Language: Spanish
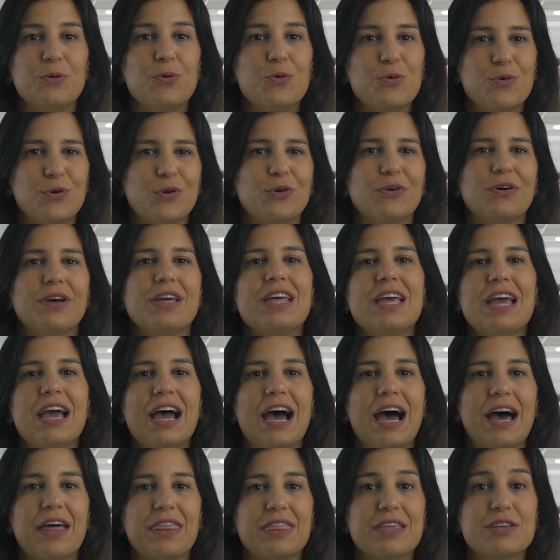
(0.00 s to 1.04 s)
1.
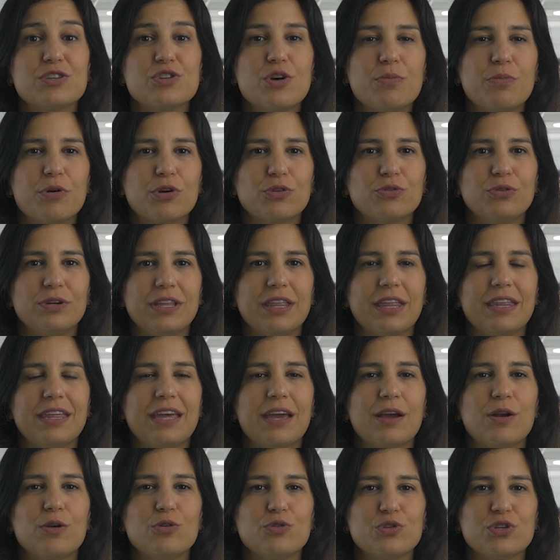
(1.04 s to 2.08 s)
Acceso a
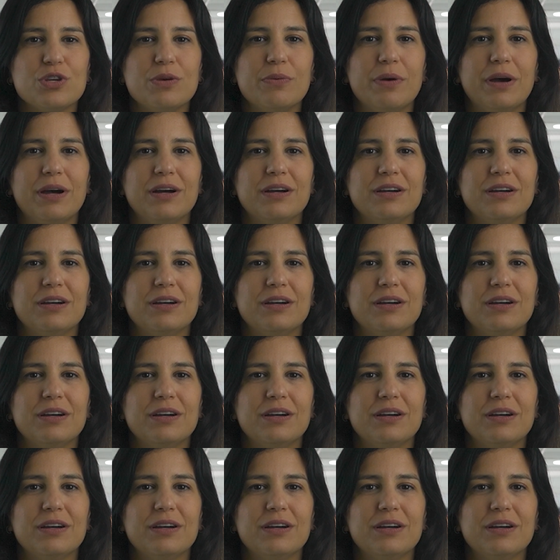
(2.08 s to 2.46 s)
oportunidades exclusivas.